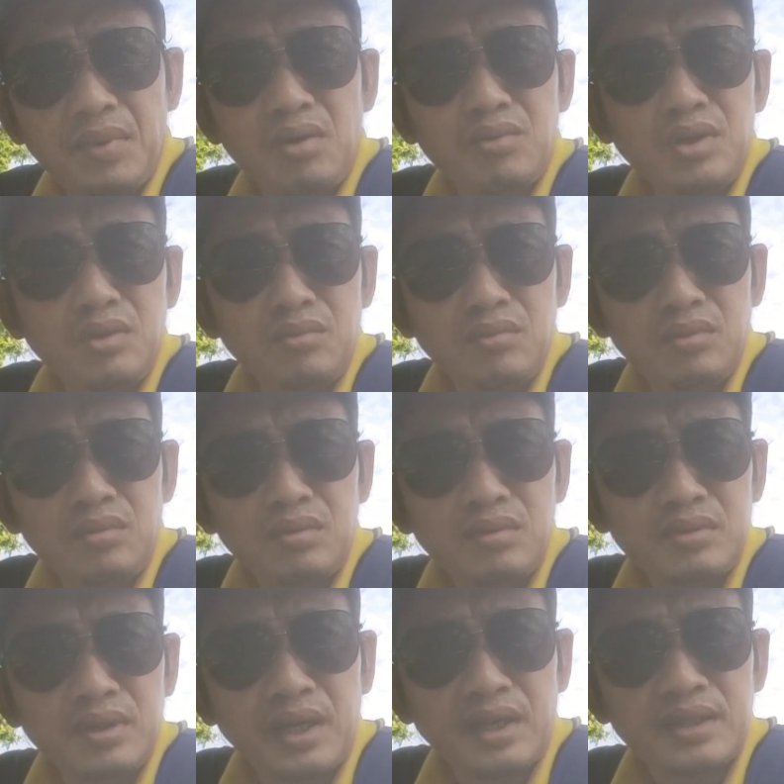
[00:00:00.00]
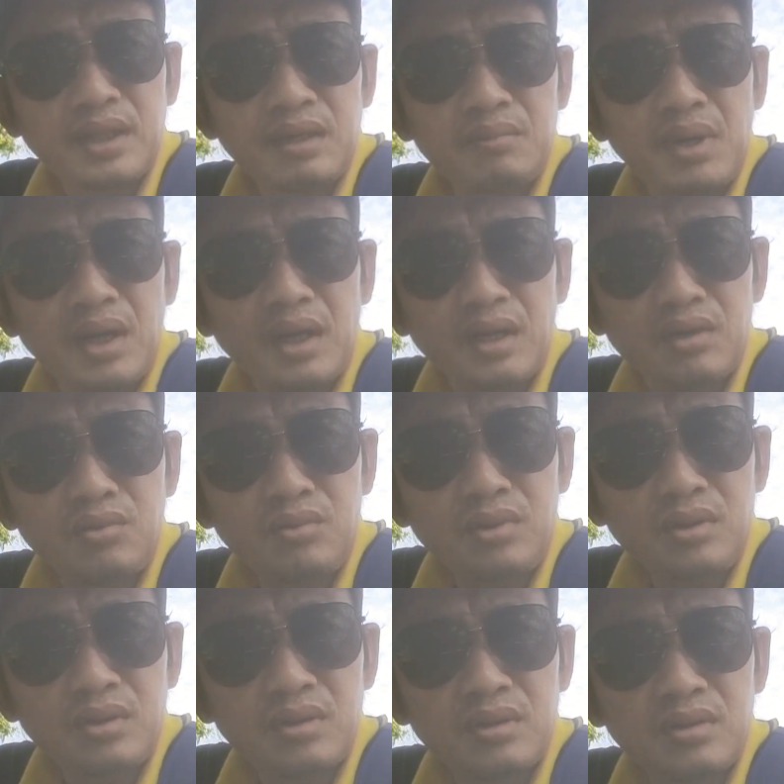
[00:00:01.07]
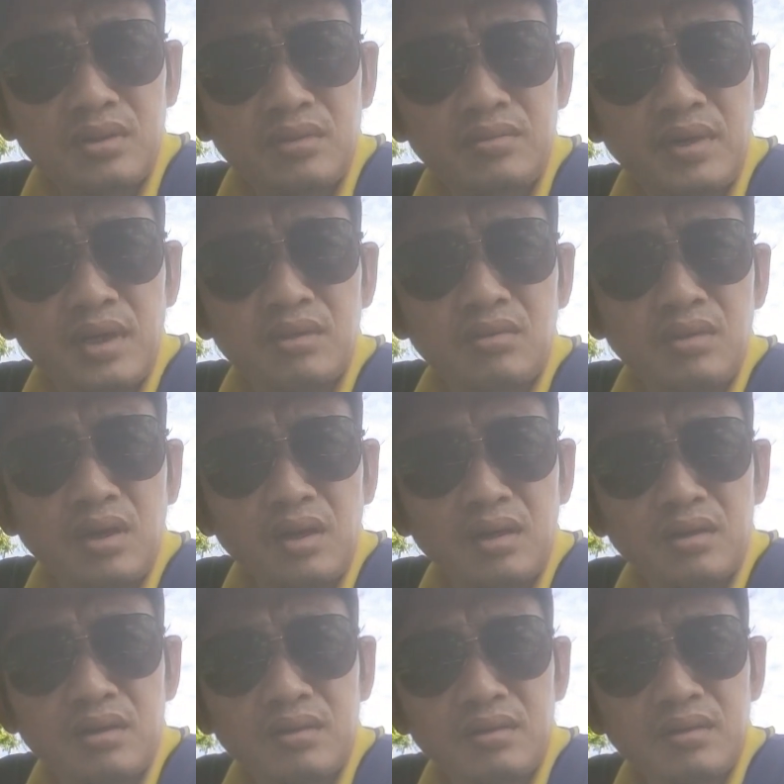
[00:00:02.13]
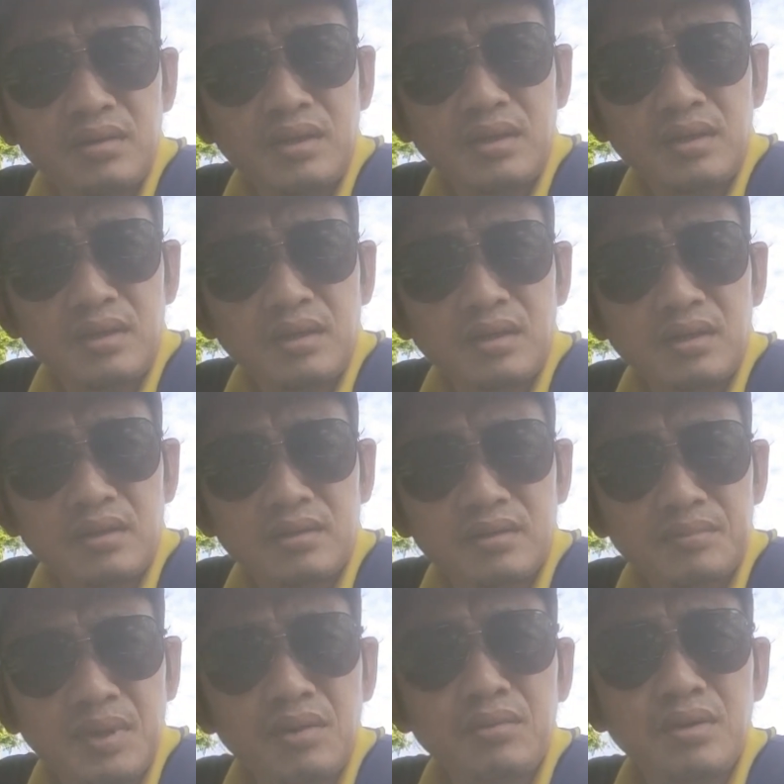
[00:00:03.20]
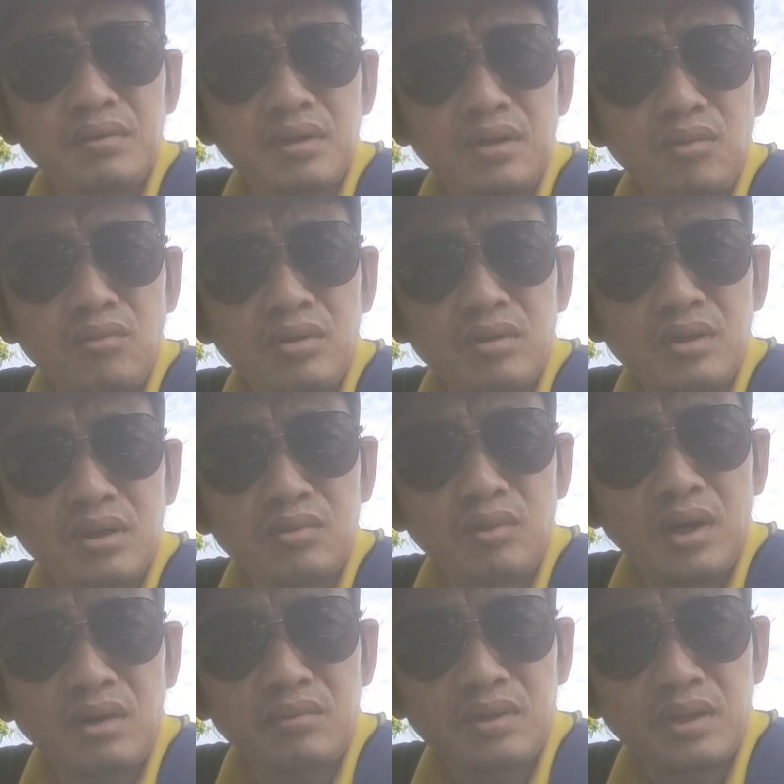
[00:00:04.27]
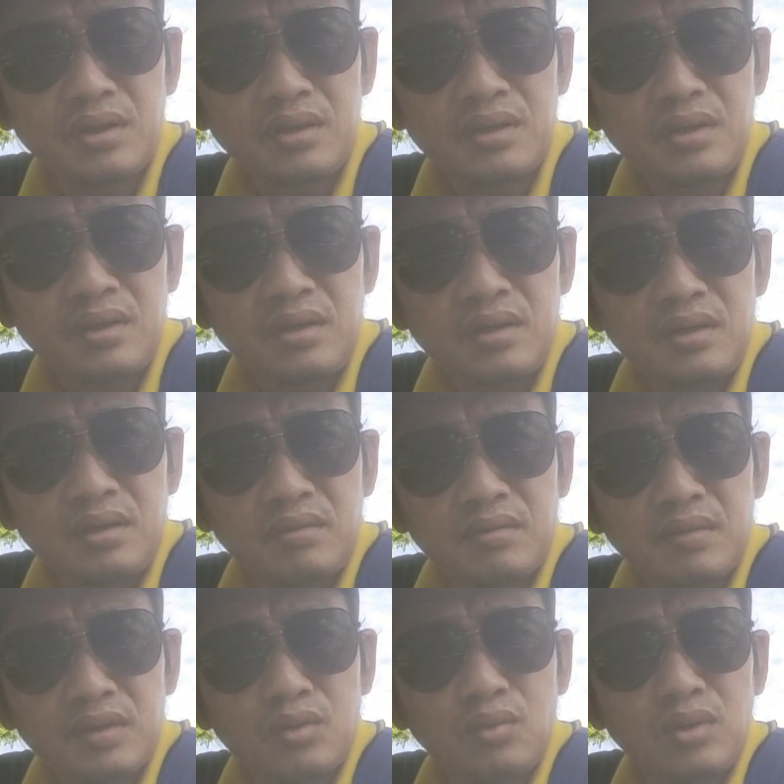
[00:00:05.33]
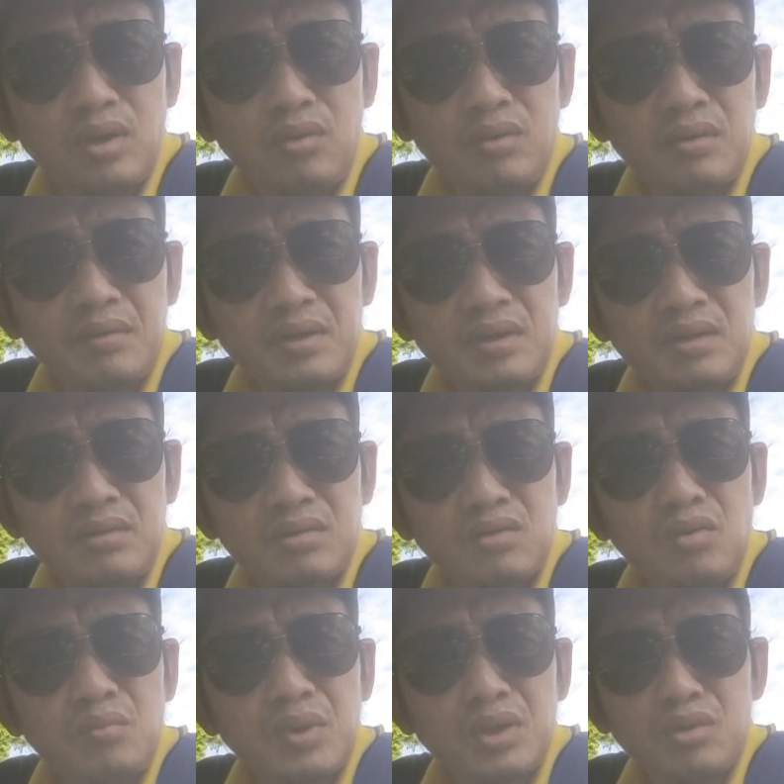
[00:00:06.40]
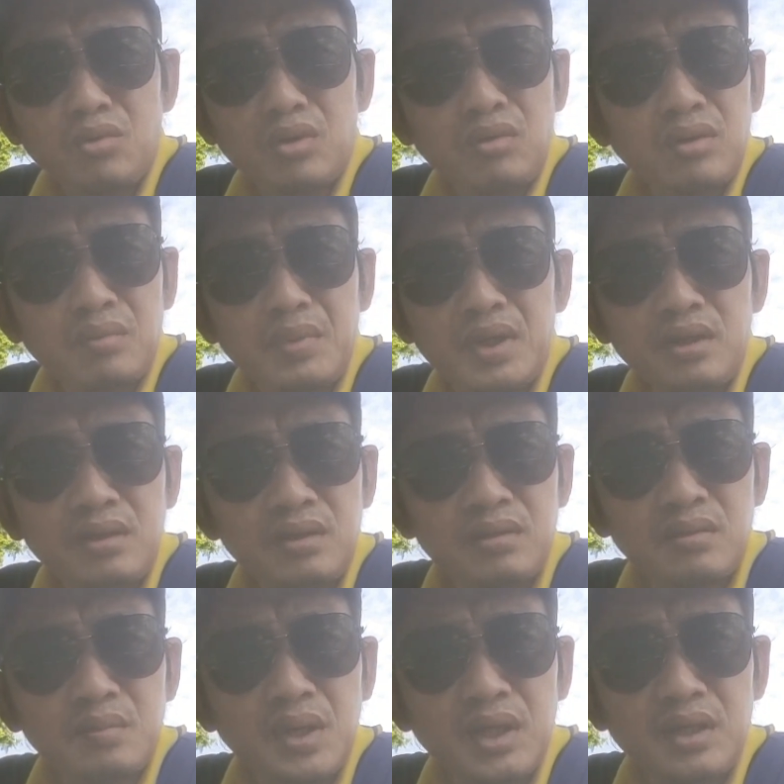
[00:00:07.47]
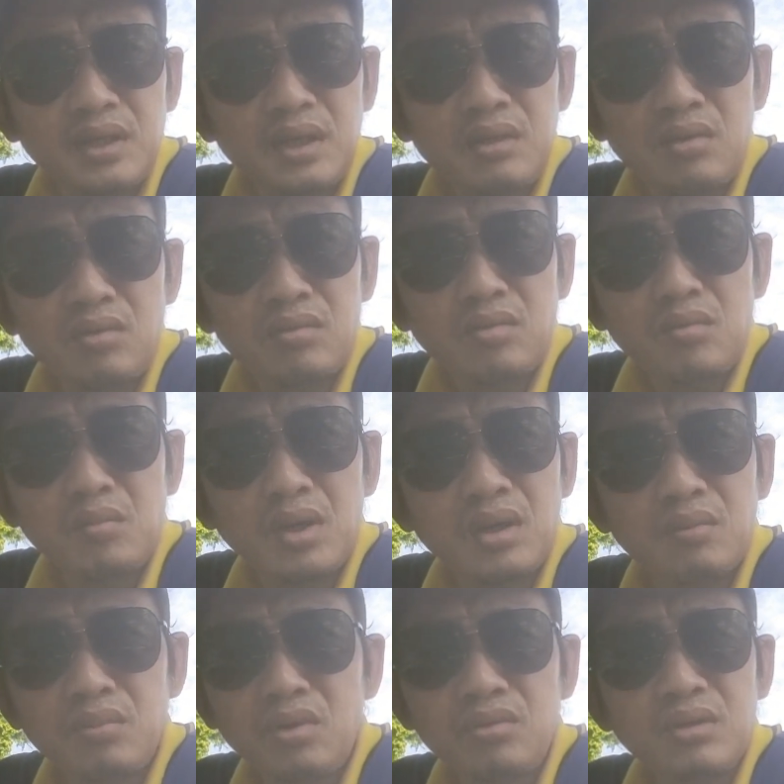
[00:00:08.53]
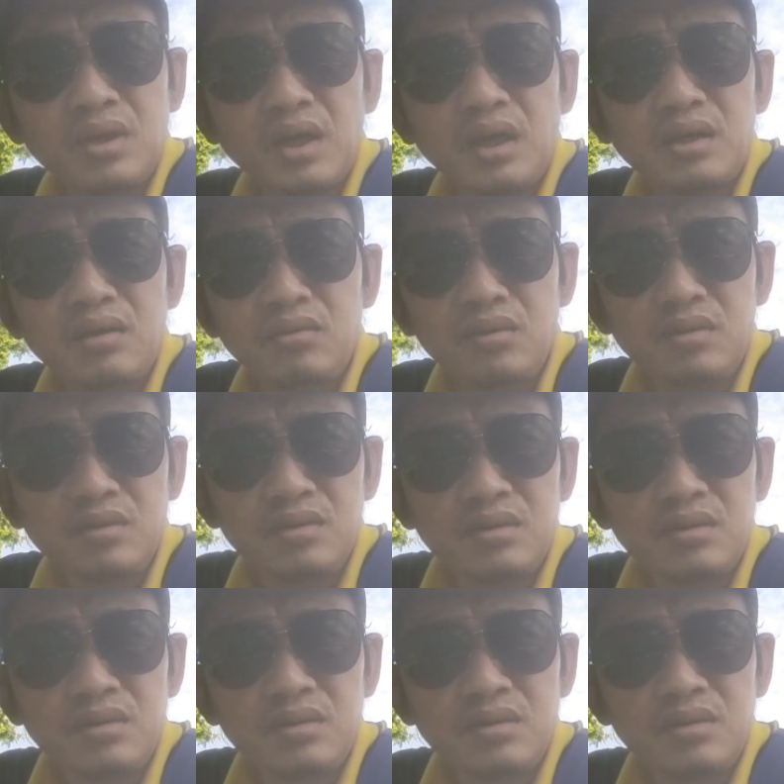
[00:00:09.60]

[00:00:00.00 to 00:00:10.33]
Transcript: bao nhiêu ngàn tấn bạc hà núi ờ, phát cho dân rồi như vậy là bao nhiêu người uống có kết quả vậy mà tôi nói nói con mình tôi nói là mấy người mê nhảy vô con mình không nói chứ ai nói